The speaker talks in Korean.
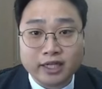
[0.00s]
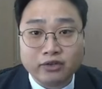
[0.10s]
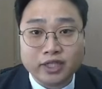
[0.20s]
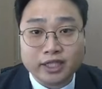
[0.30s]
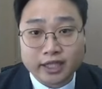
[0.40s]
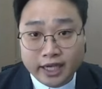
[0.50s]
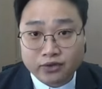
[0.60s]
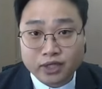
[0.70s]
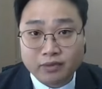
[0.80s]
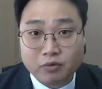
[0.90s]
이루신
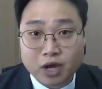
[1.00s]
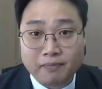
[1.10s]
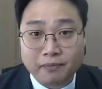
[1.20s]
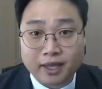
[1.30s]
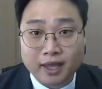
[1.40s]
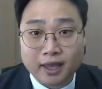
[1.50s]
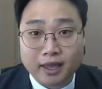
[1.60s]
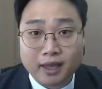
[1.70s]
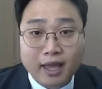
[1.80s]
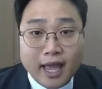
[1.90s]
예수님과 함께
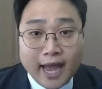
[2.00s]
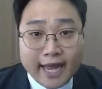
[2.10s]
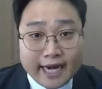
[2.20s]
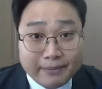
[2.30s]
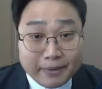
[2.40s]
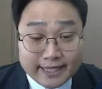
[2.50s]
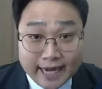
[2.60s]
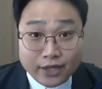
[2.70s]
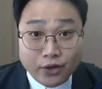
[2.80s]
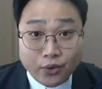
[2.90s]
하나님의
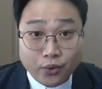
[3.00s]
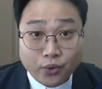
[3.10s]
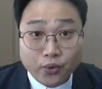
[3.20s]
자녀로